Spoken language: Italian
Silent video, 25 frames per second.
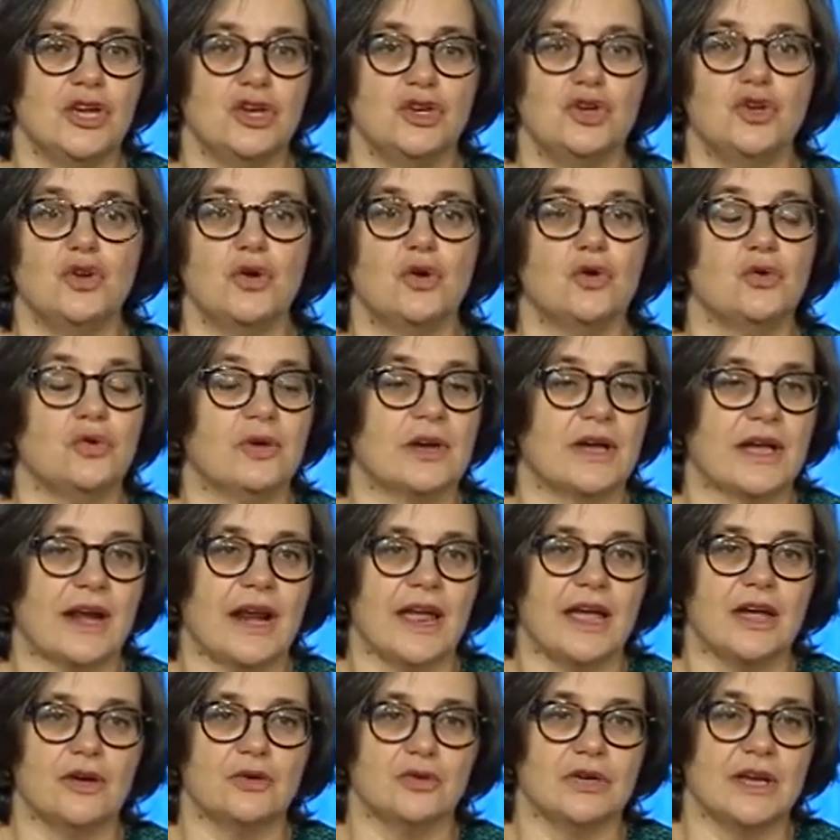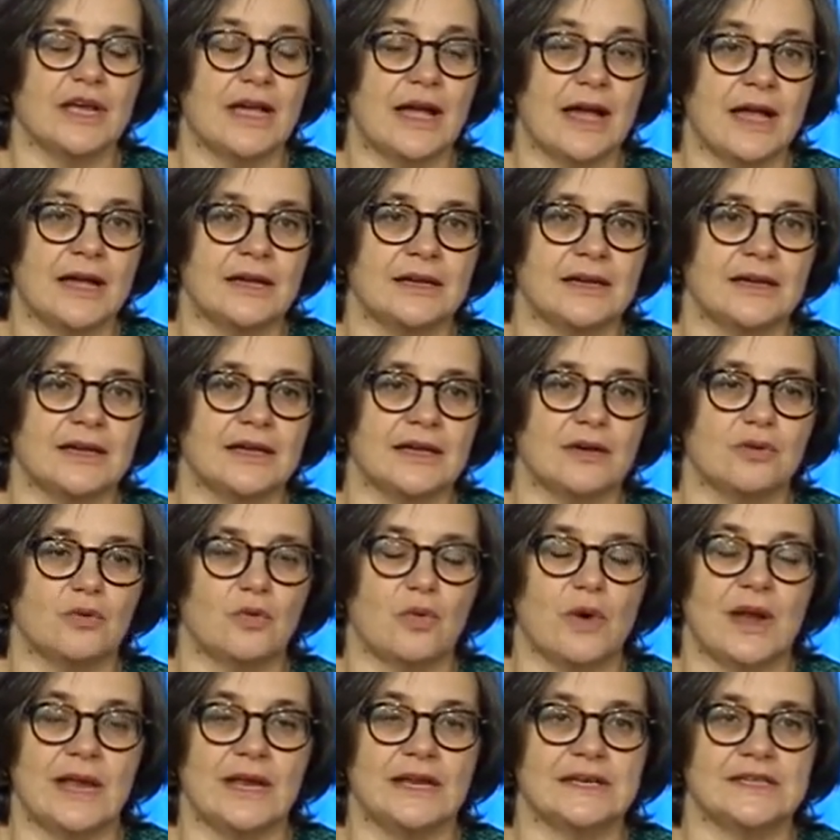non creo neanche
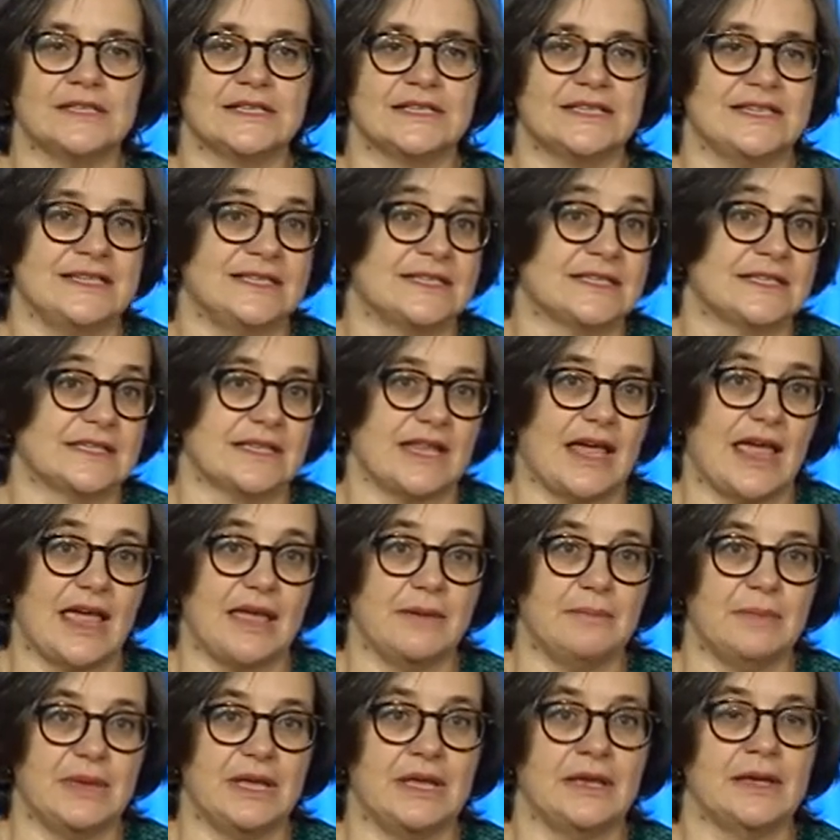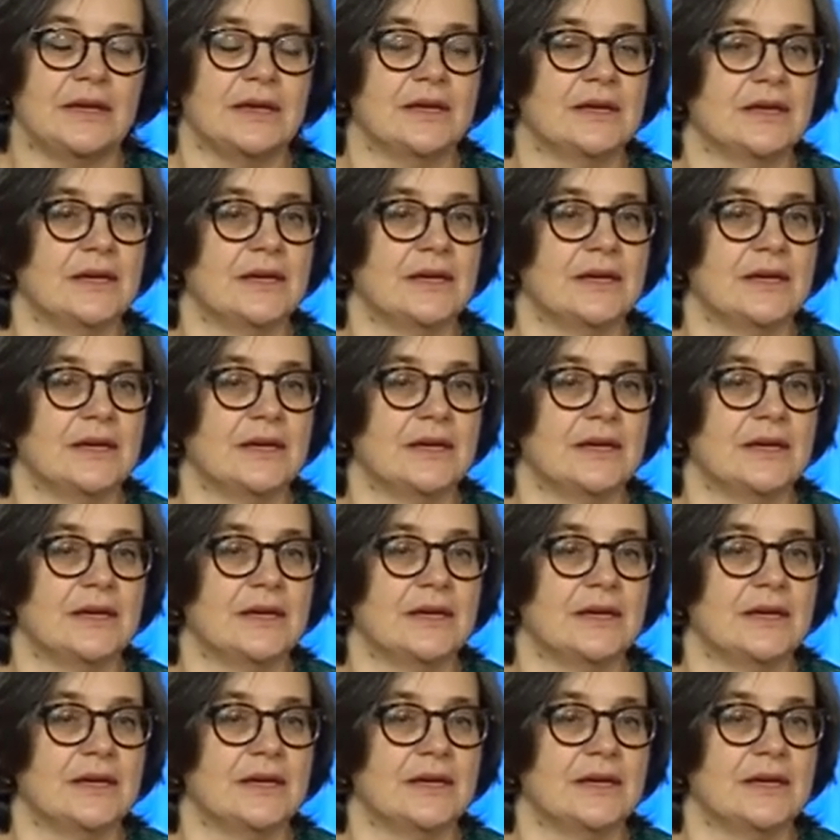quei sistemi